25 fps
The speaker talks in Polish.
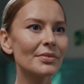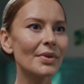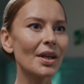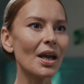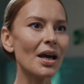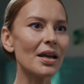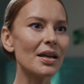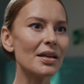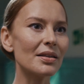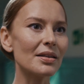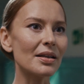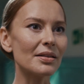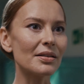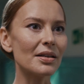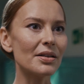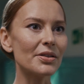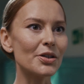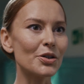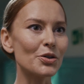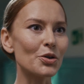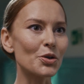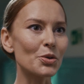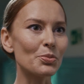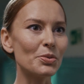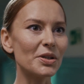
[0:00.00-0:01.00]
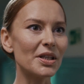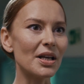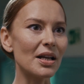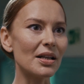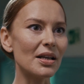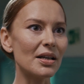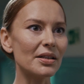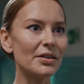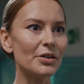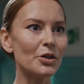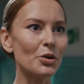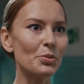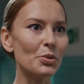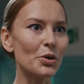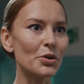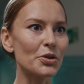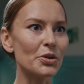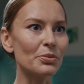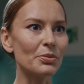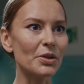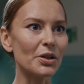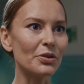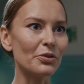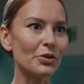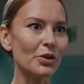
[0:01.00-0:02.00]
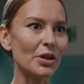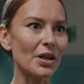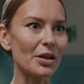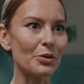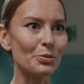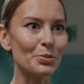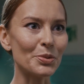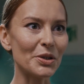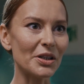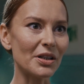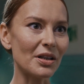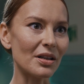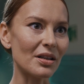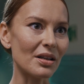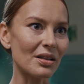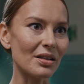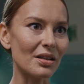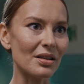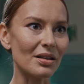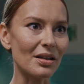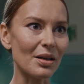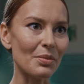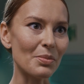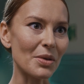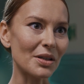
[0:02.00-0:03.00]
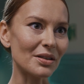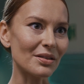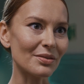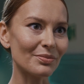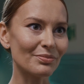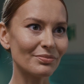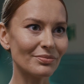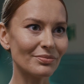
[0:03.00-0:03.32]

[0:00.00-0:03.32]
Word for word: Kajetan jedzie do szpitala i nie obchodzi mnie twoja opinia na ten temat.